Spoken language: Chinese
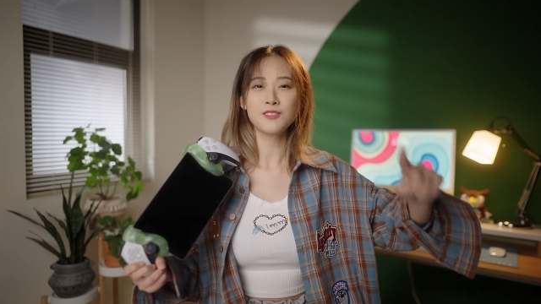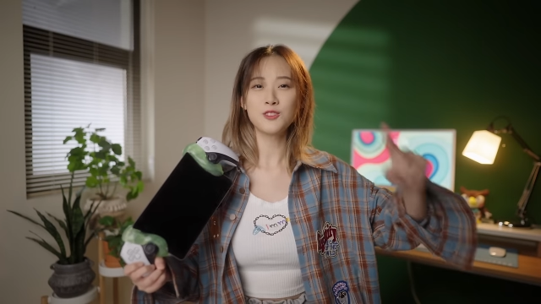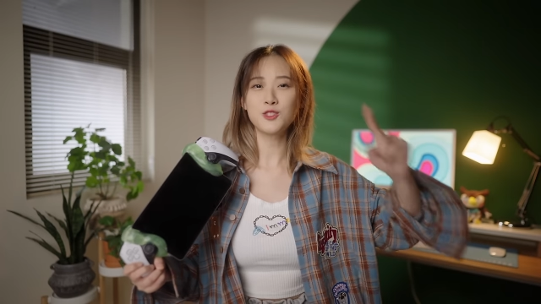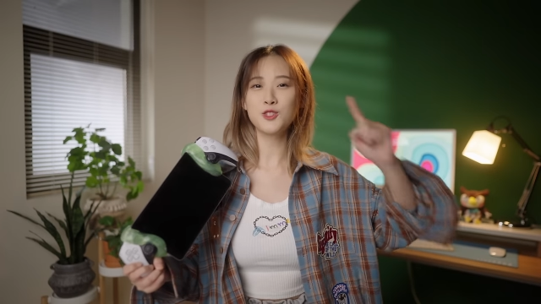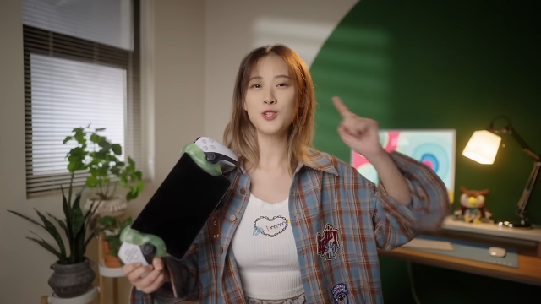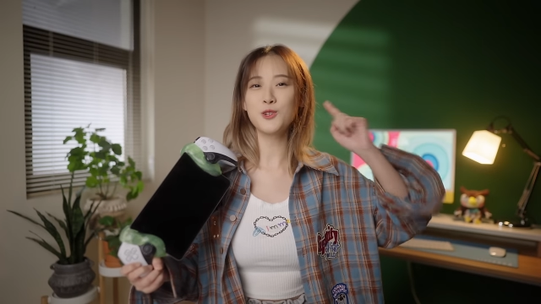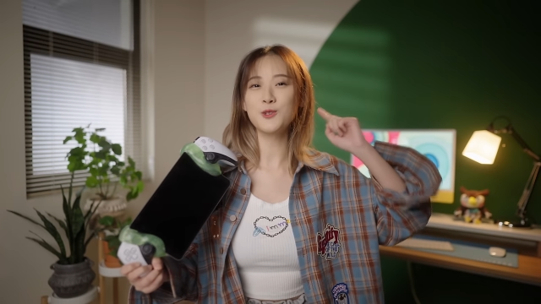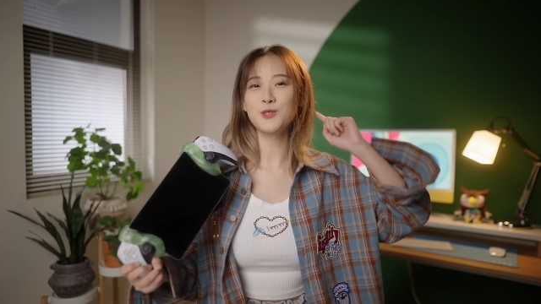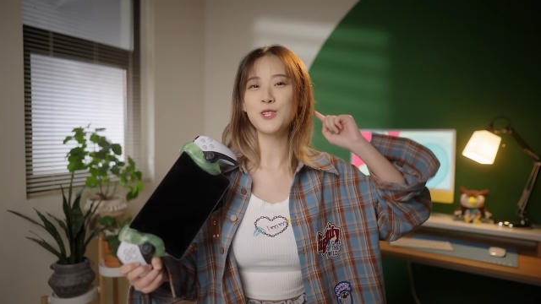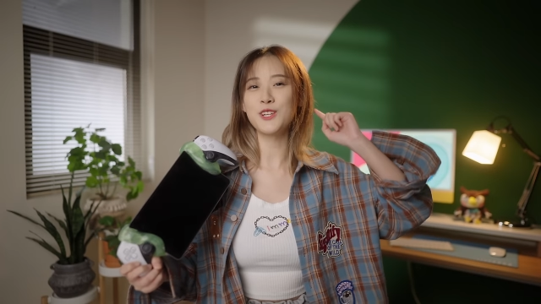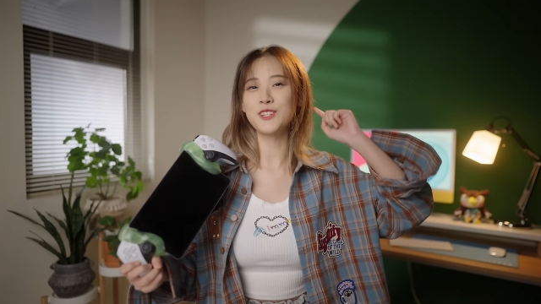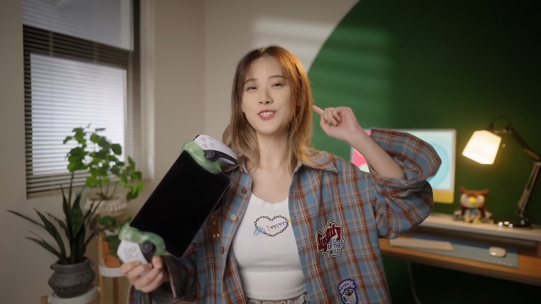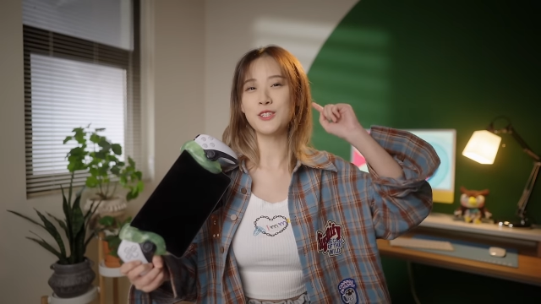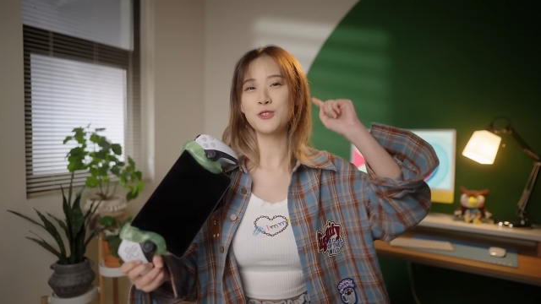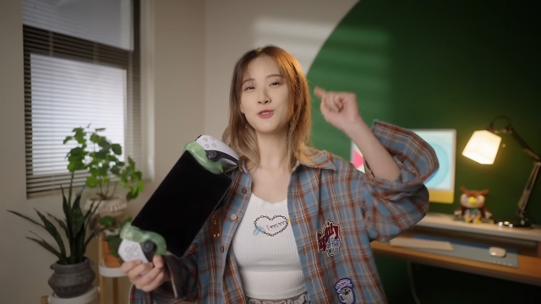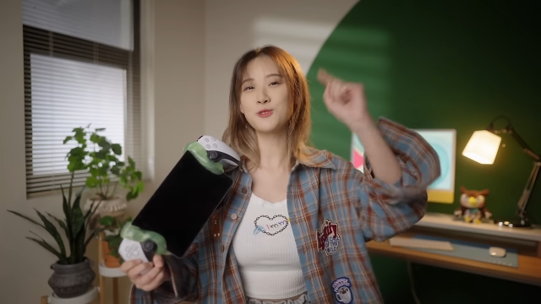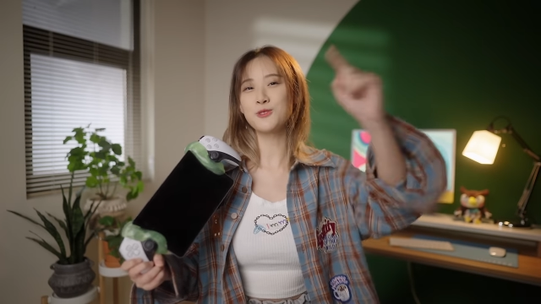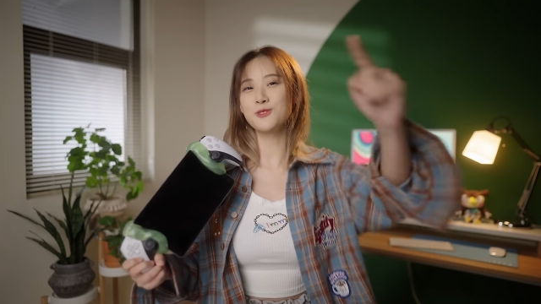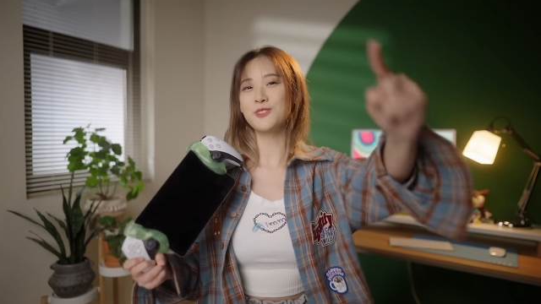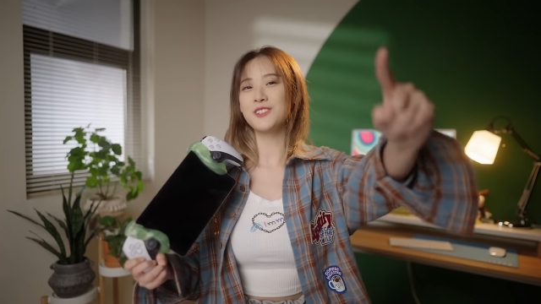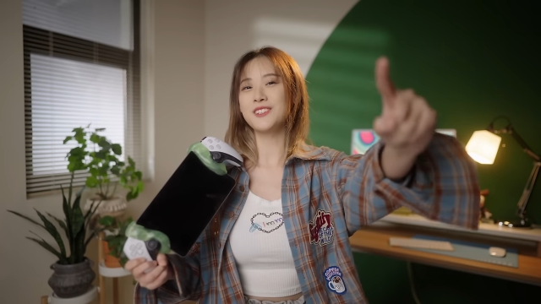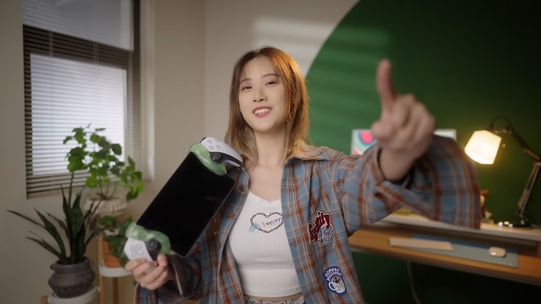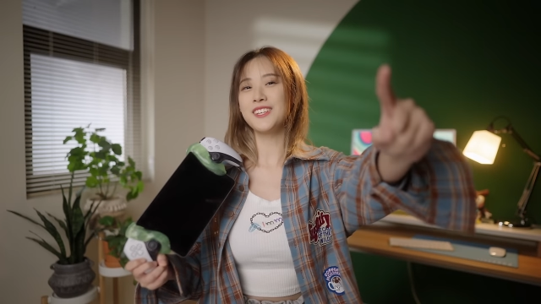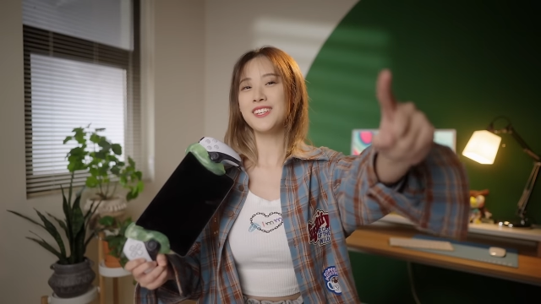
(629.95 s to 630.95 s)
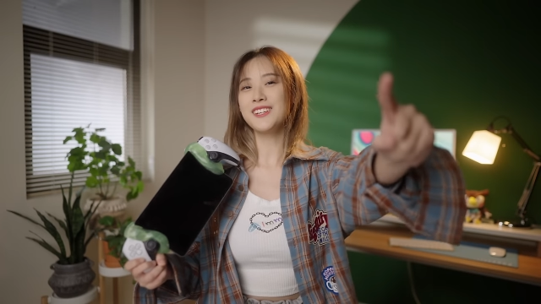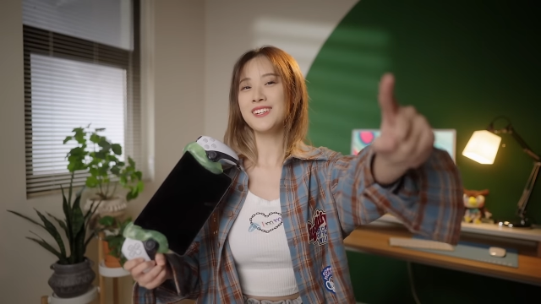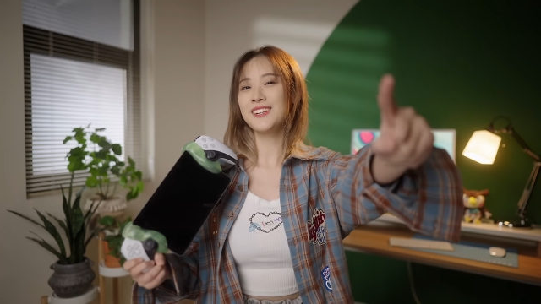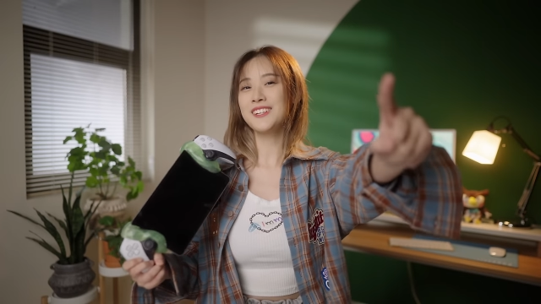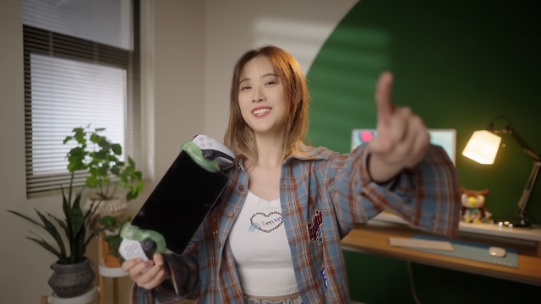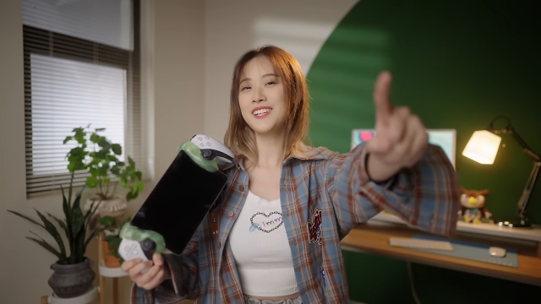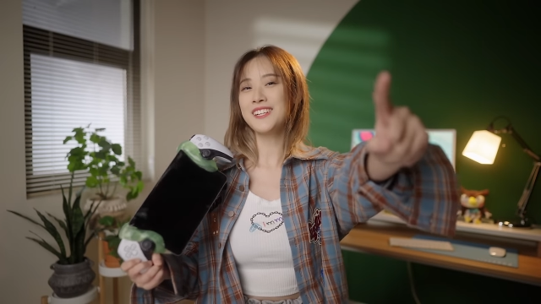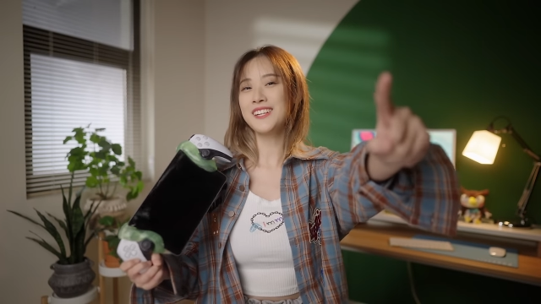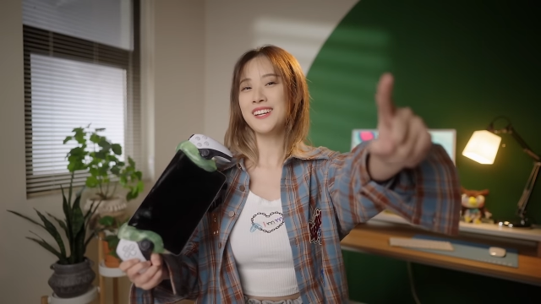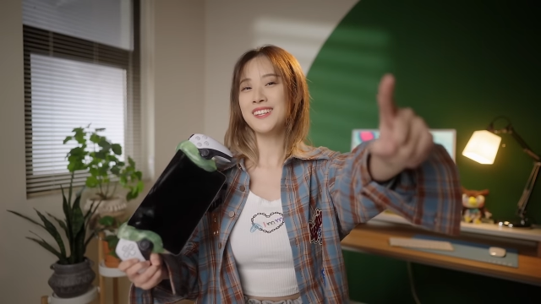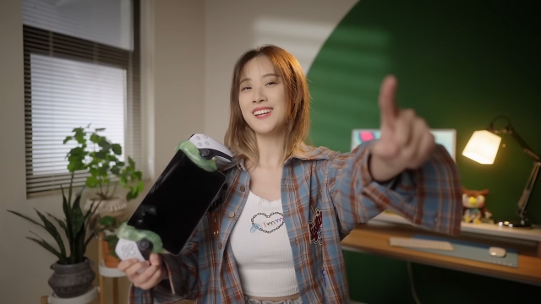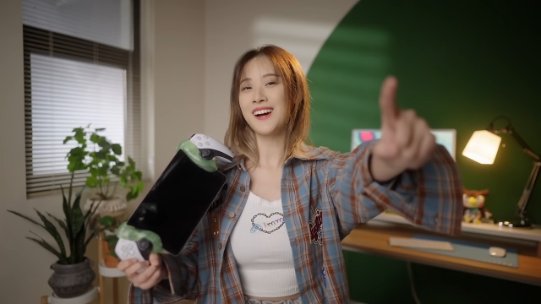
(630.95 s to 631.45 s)
就等着索尼
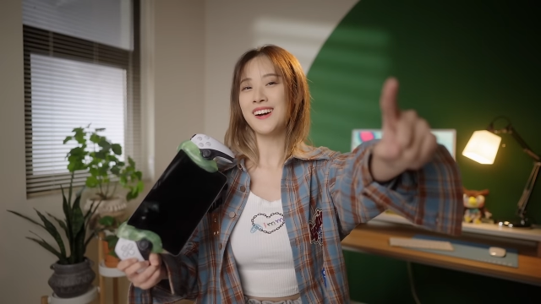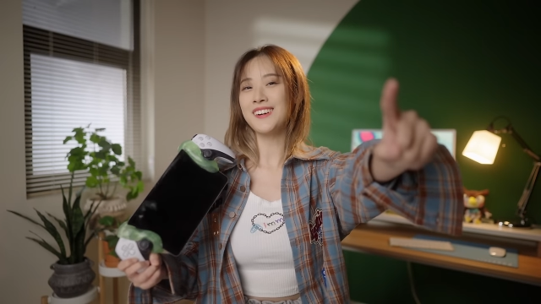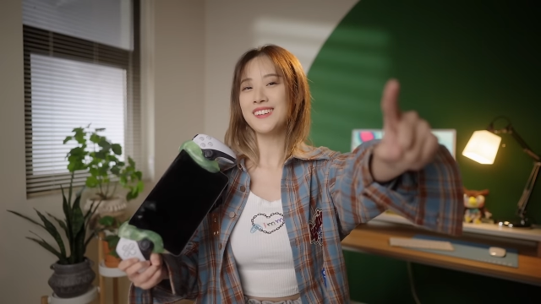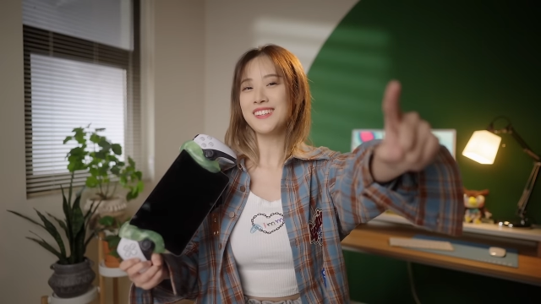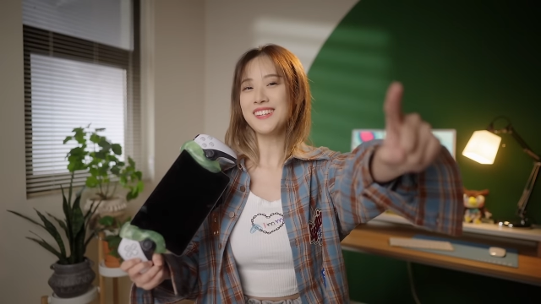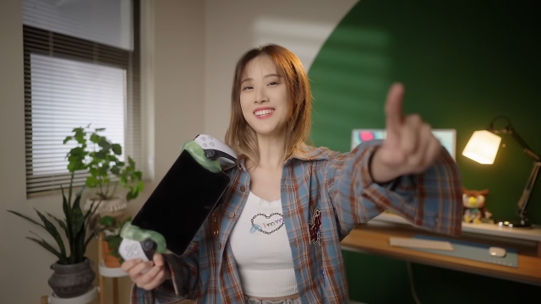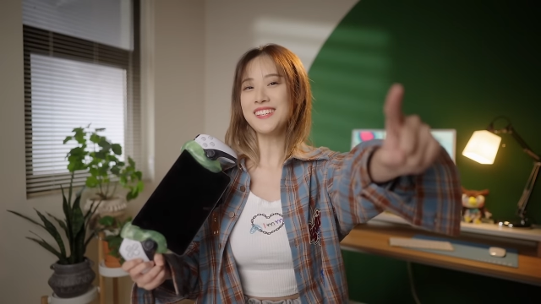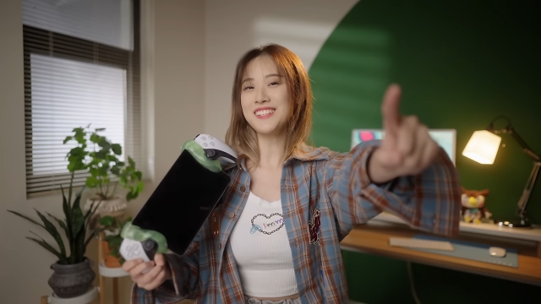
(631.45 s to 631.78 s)
和任天堂